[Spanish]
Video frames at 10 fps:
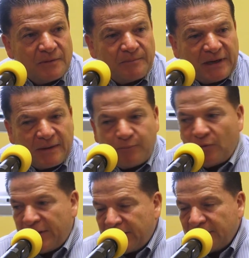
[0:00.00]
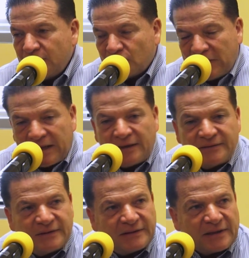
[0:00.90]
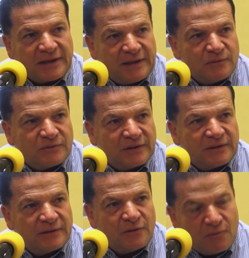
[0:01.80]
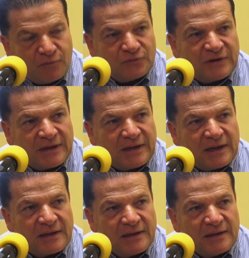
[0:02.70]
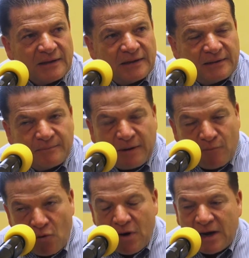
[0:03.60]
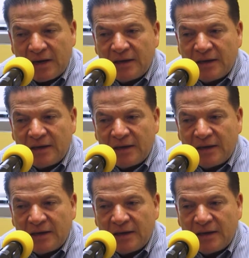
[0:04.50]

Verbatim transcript: para poder dotarles de terrenos en John Fonseca, en Bamoa